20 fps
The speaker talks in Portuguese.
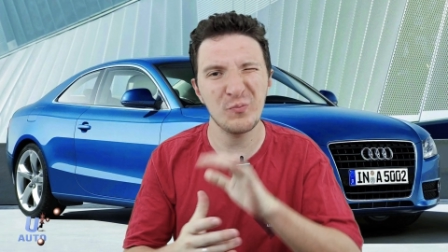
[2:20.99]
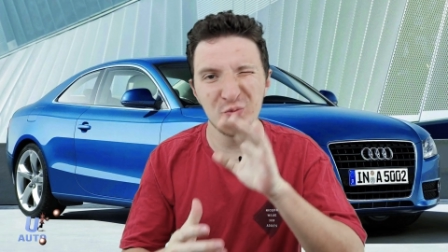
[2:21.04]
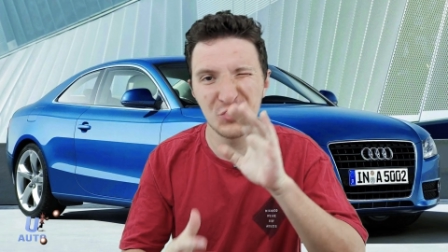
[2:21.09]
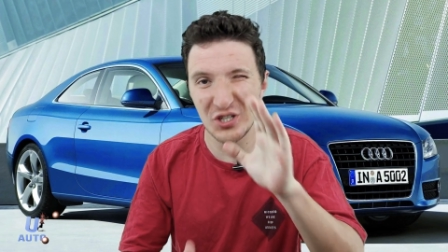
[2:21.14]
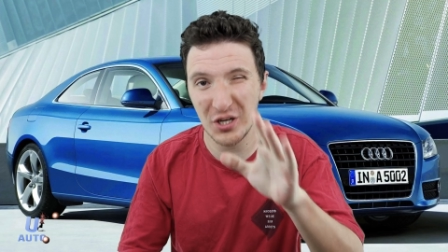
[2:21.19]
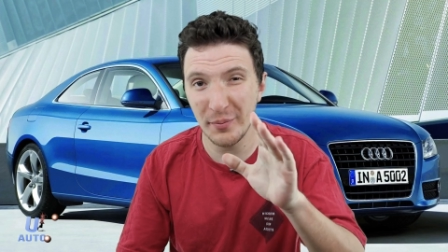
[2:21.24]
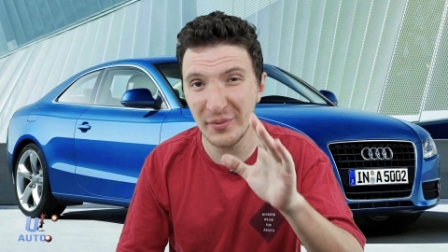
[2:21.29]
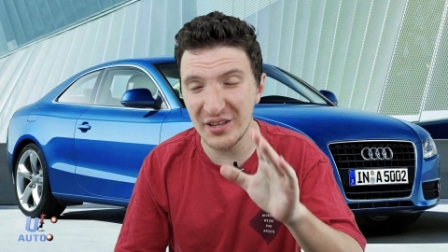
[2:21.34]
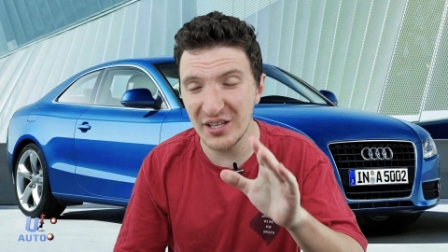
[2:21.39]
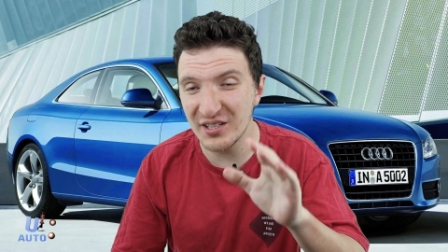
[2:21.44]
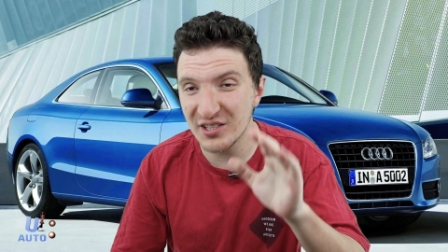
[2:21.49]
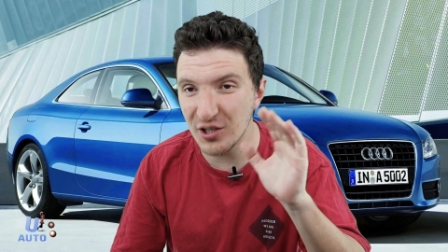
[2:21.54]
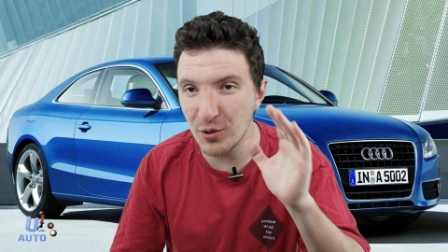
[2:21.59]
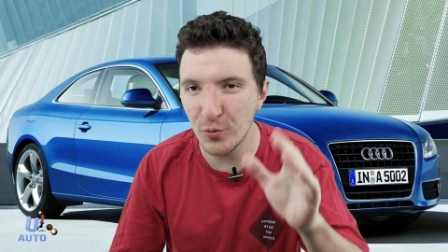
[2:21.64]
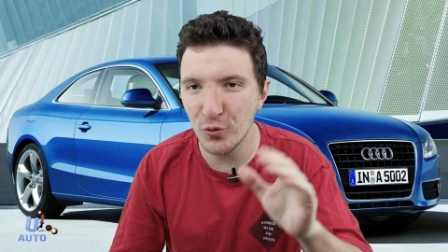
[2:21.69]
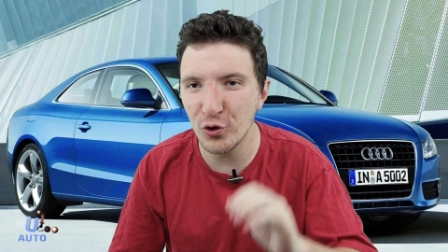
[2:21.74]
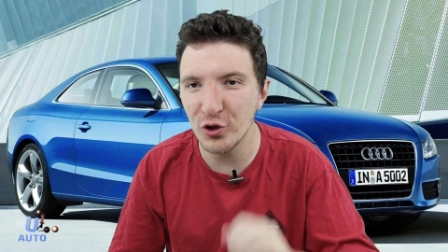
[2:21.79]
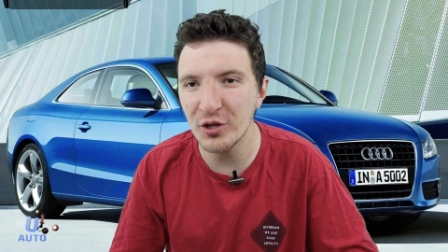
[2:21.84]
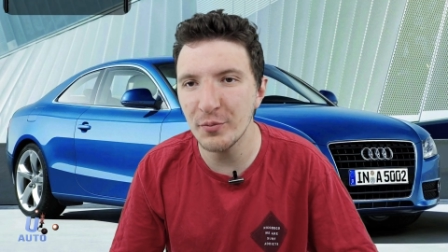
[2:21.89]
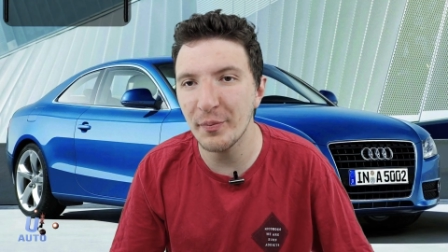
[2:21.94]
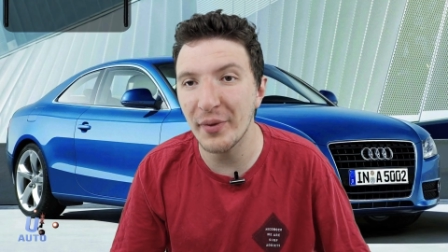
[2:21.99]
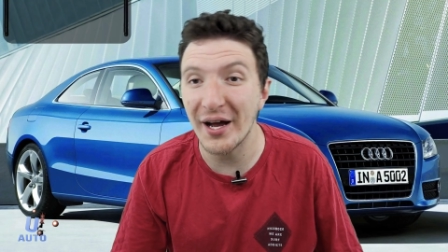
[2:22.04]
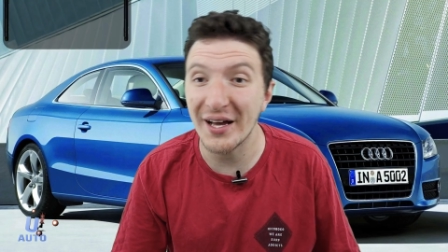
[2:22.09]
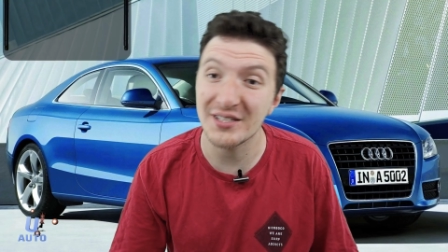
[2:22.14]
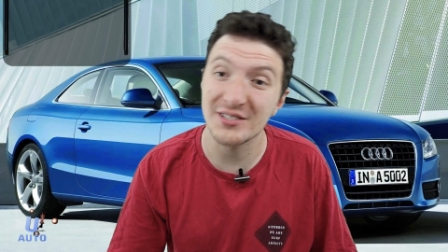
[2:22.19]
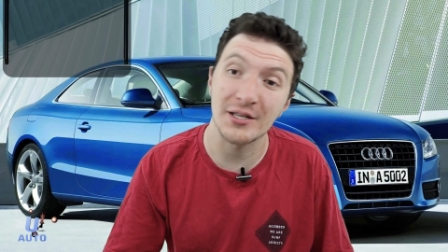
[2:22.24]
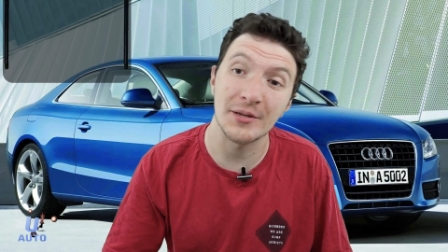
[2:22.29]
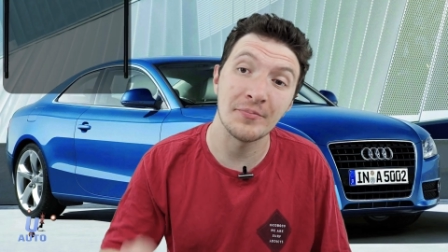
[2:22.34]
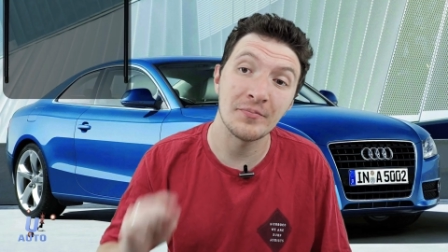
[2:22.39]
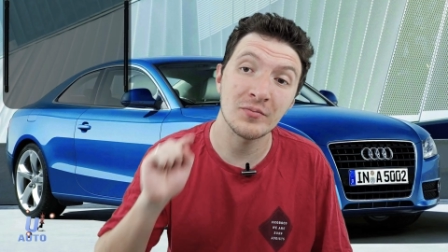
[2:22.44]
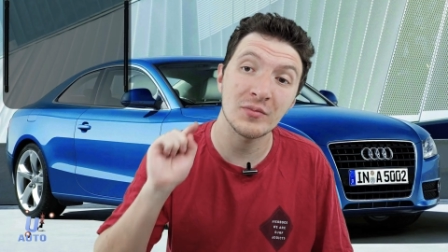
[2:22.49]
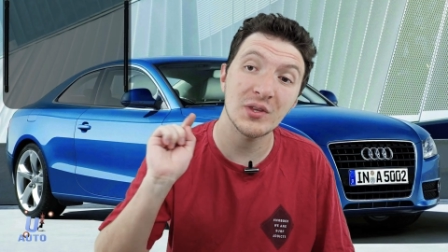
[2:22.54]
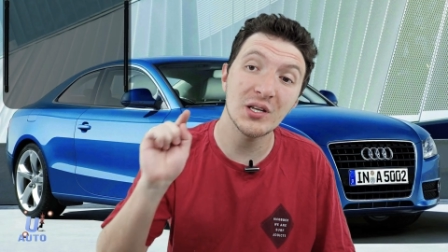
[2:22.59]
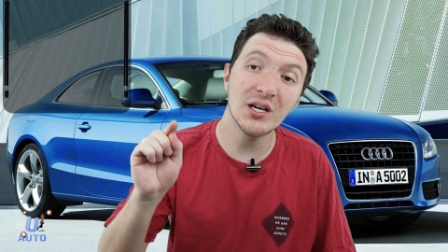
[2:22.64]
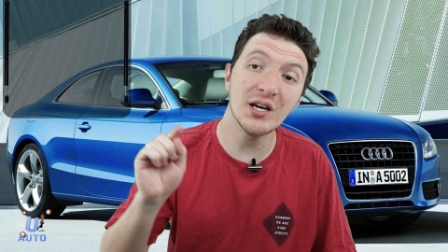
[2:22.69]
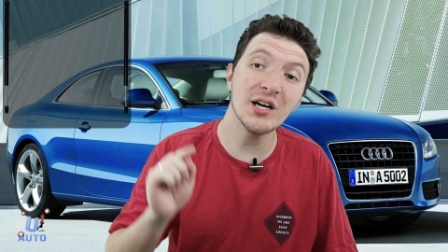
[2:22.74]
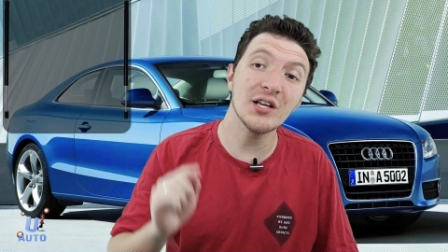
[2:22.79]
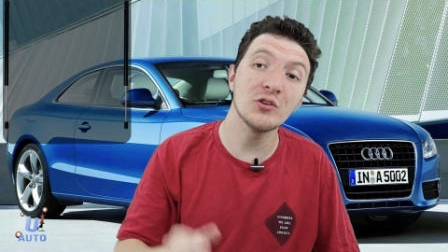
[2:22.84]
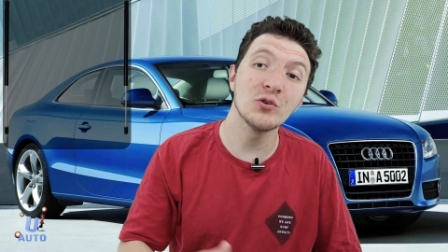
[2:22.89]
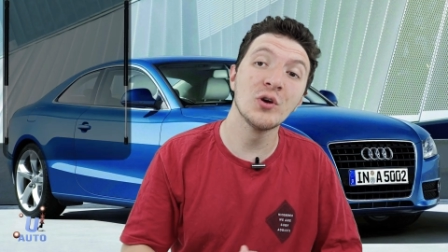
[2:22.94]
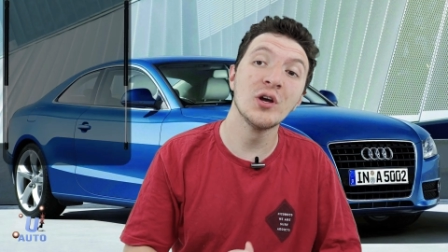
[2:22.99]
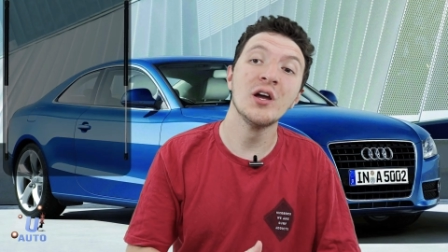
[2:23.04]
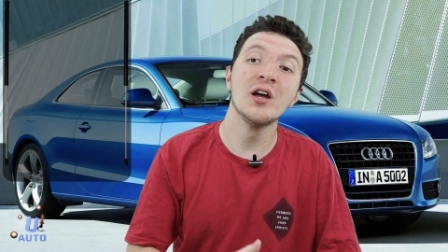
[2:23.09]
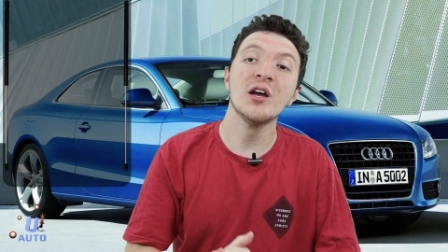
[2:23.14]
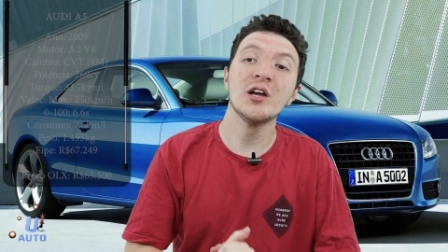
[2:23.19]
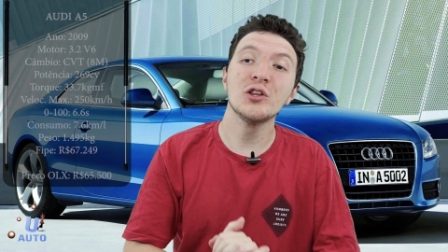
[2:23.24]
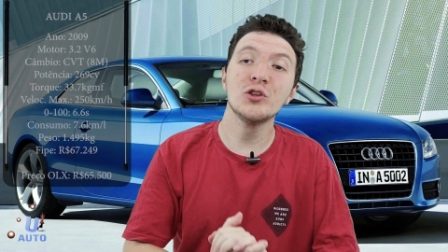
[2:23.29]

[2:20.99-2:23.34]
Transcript: Chama atenção por onde passa. Ano